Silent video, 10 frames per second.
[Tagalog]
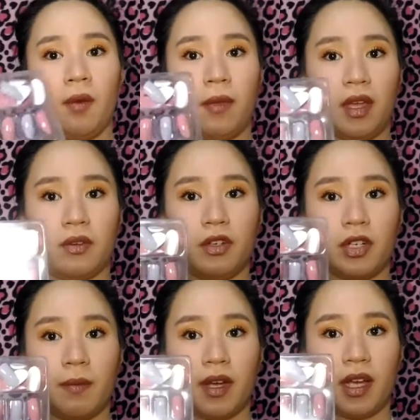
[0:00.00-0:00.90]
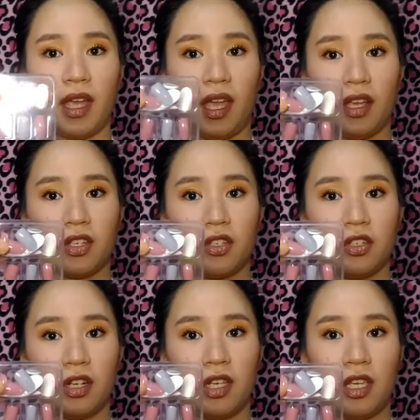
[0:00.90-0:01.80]
Meron siya mga
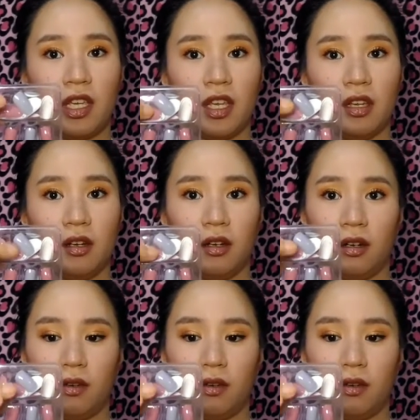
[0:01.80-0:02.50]
extra here.